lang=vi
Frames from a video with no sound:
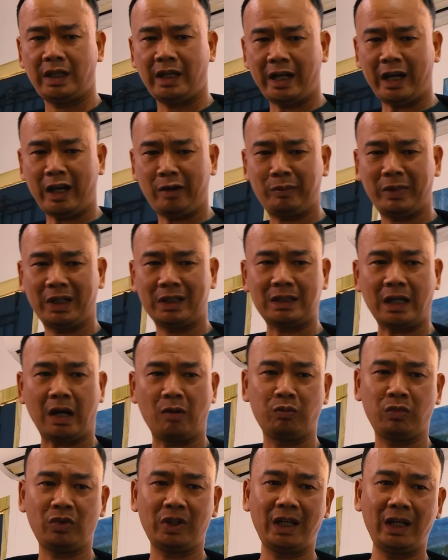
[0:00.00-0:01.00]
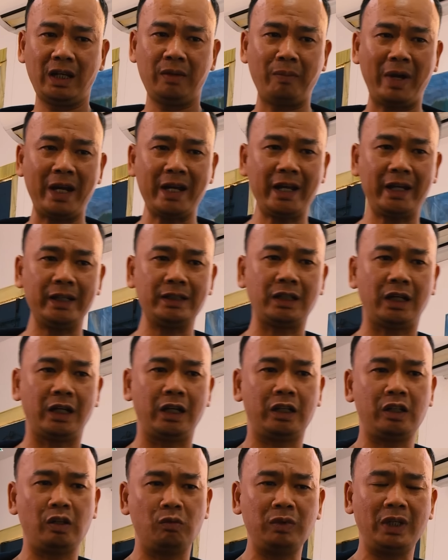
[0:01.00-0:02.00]
Em này chồng nó đi mấy ngày
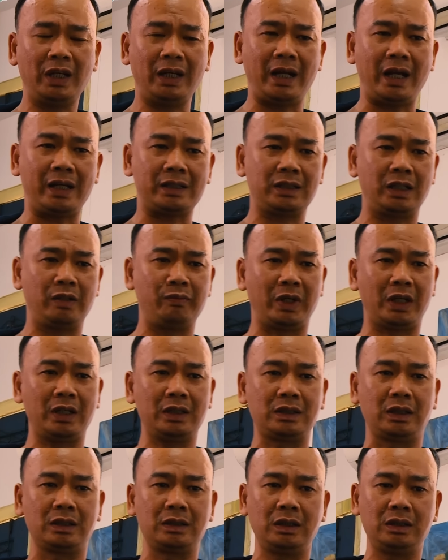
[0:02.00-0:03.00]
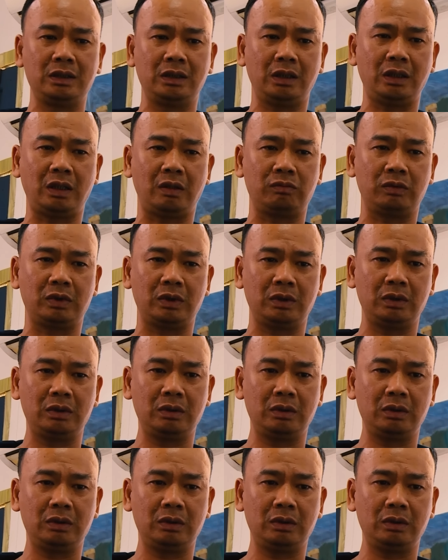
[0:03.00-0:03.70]
rồi không liên lạc gì mà cứ giữ như không.